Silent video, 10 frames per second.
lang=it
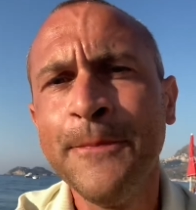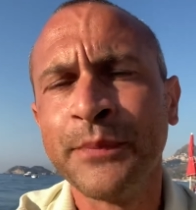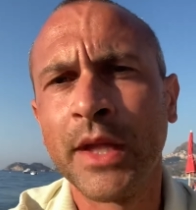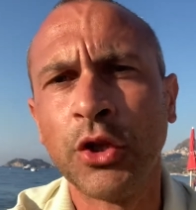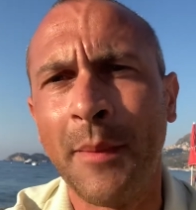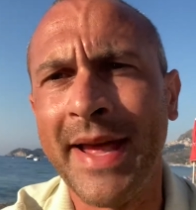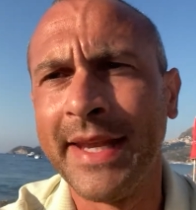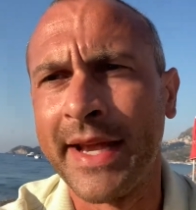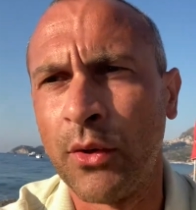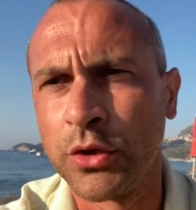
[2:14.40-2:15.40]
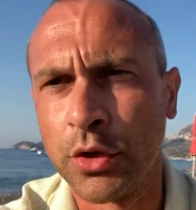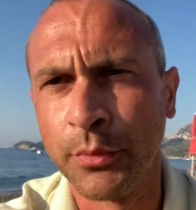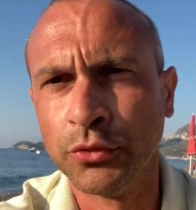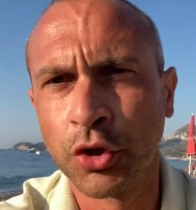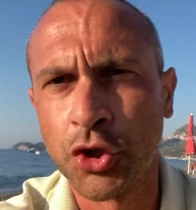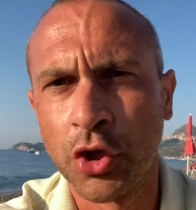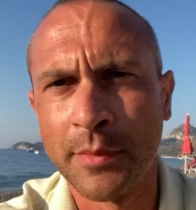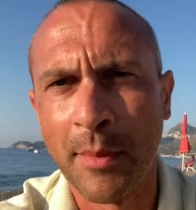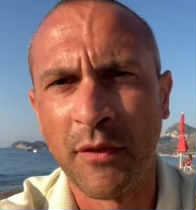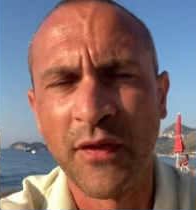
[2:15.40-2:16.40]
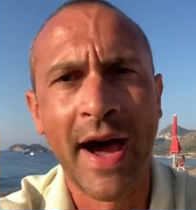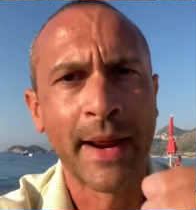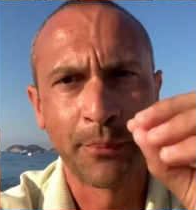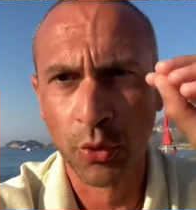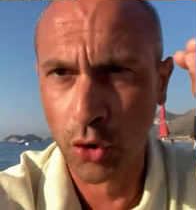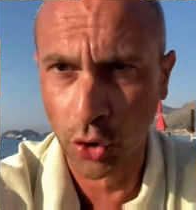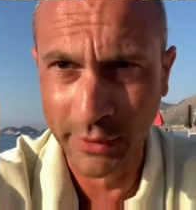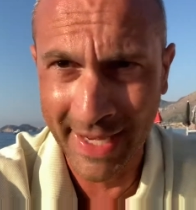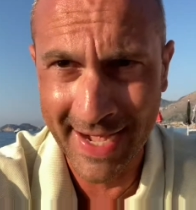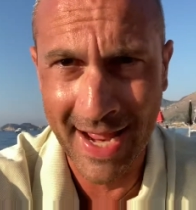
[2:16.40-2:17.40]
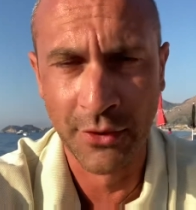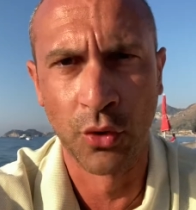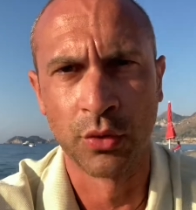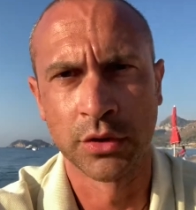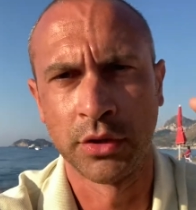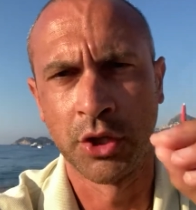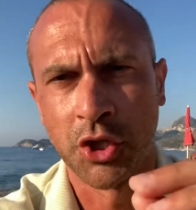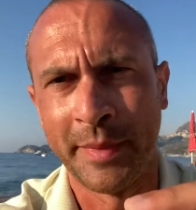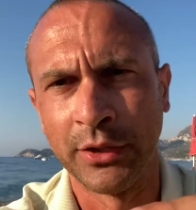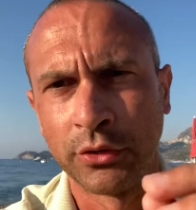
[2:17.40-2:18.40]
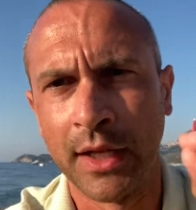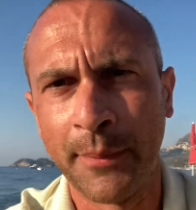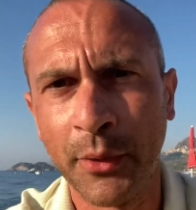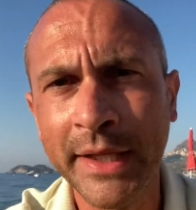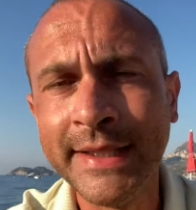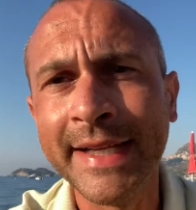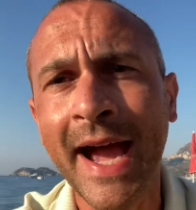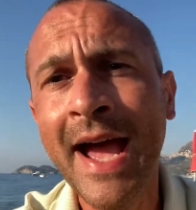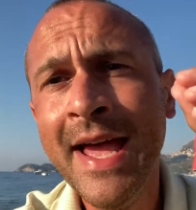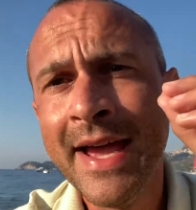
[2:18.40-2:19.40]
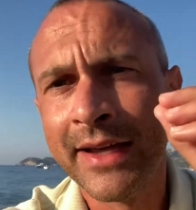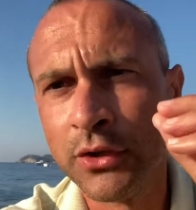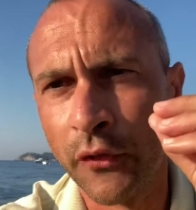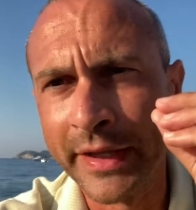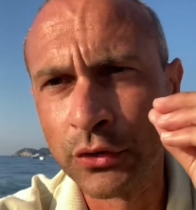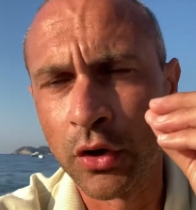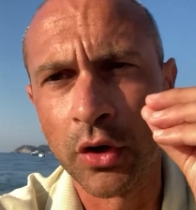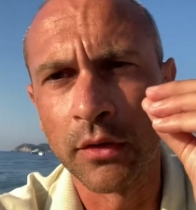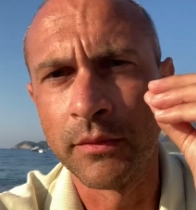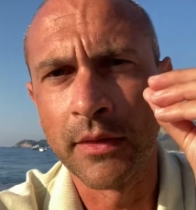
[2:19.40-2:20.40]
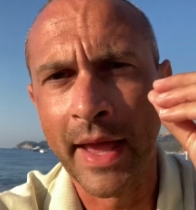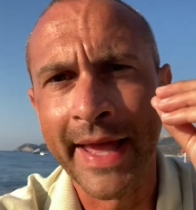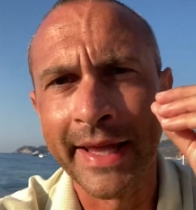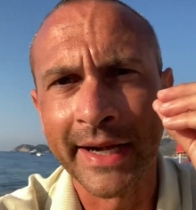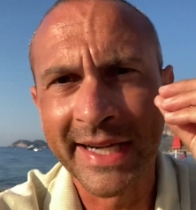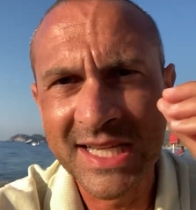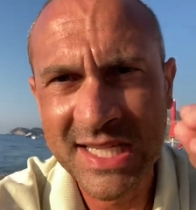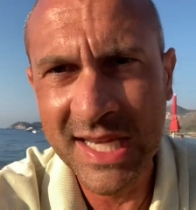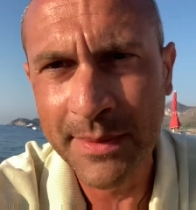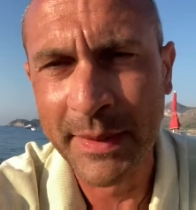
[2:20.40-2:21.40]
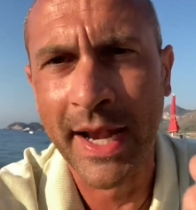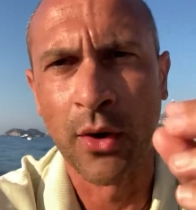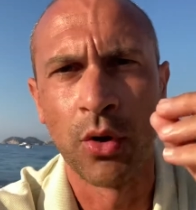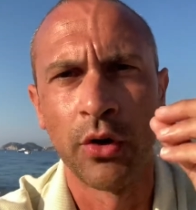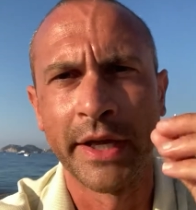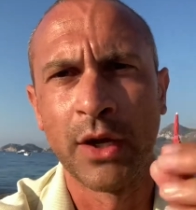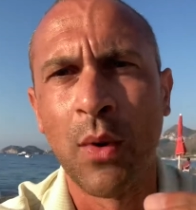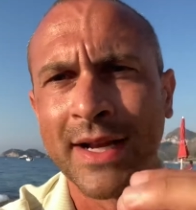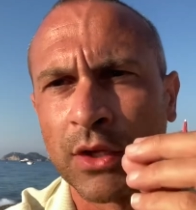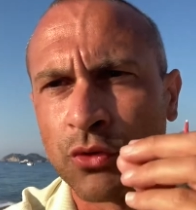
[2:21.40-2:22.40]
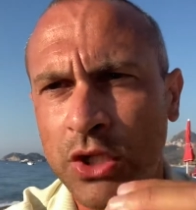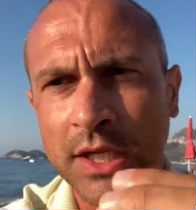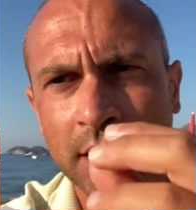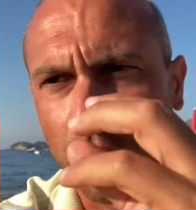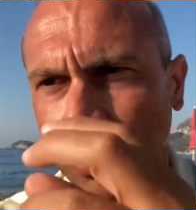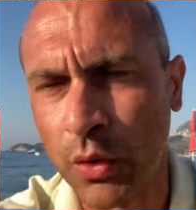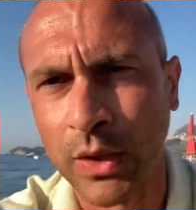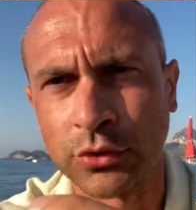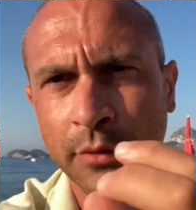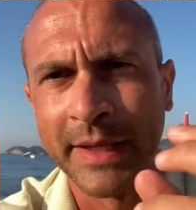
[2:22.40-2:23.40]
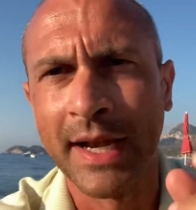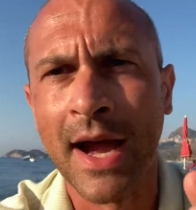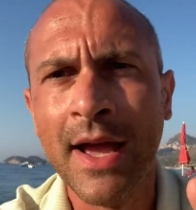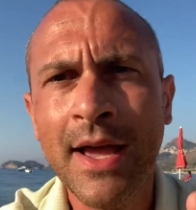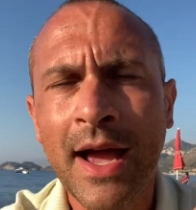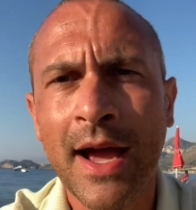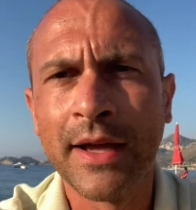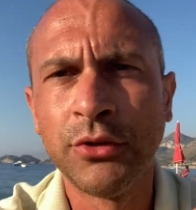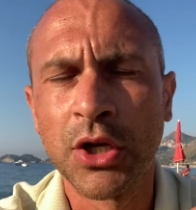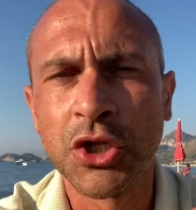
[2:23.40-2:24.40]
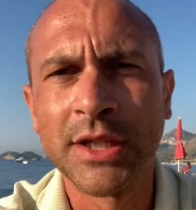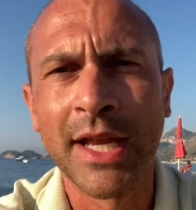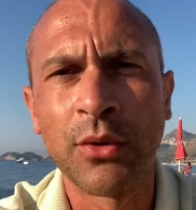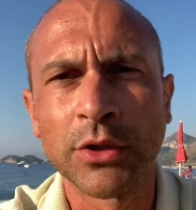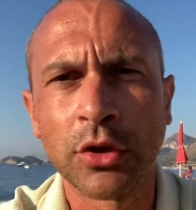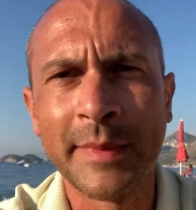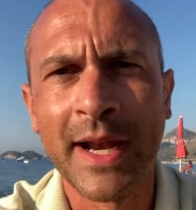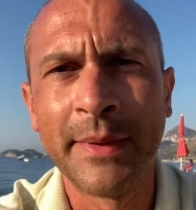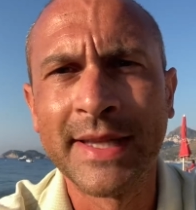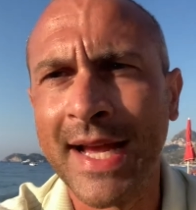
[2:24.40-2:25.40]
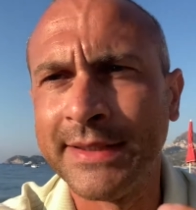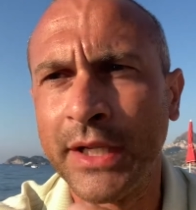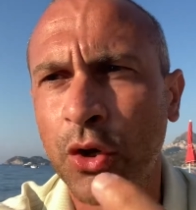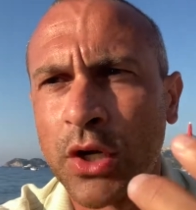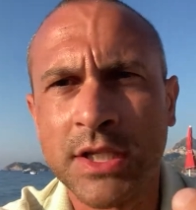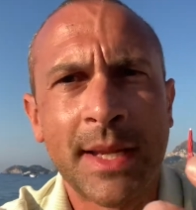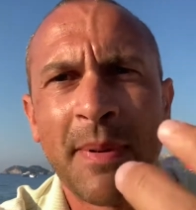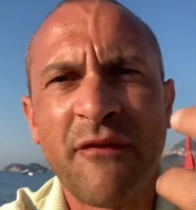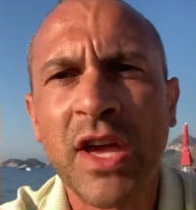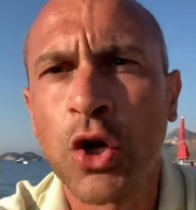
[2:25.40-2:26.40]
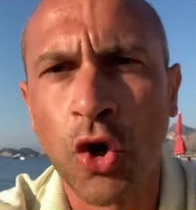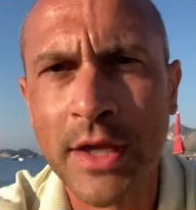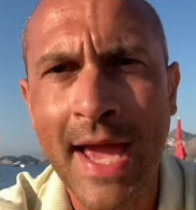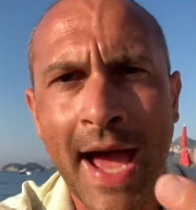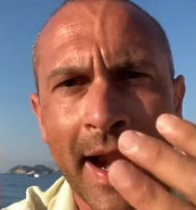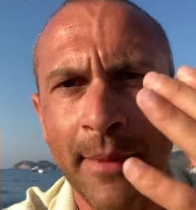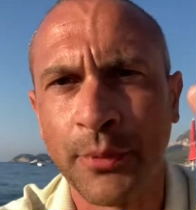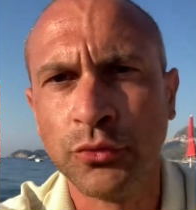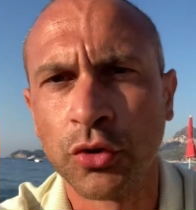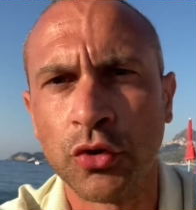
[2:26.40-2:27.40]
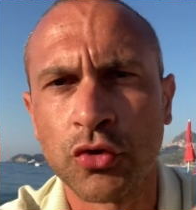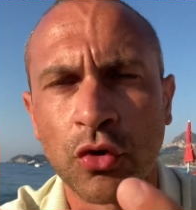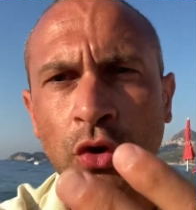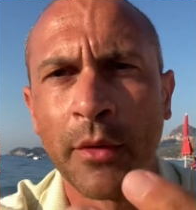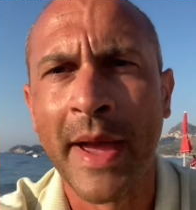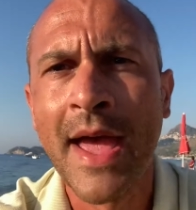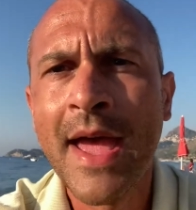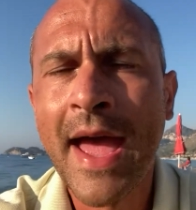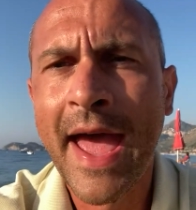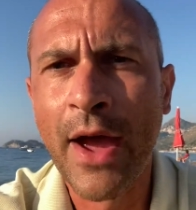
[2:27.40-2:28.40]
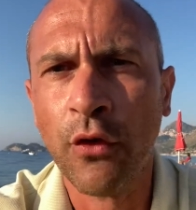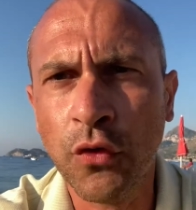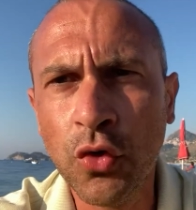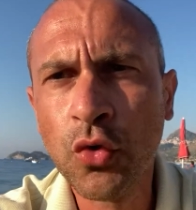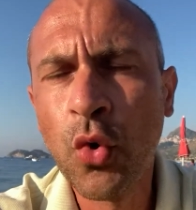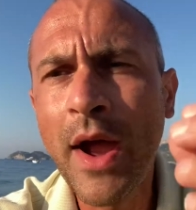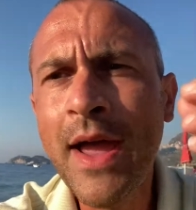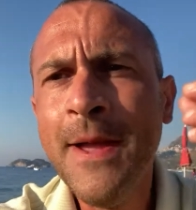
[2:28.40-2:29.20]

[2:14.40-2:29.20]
le domande domande che a questo punto ci dobbiamo fare, pur condannando questo atteggiamento della politica, dovendo eh, è risibile quello che riguarda un sindaco di 4.000 eh, di una città di 4.000 abitanti che ora si debba vergognare, appunto il suo nome è ovunque.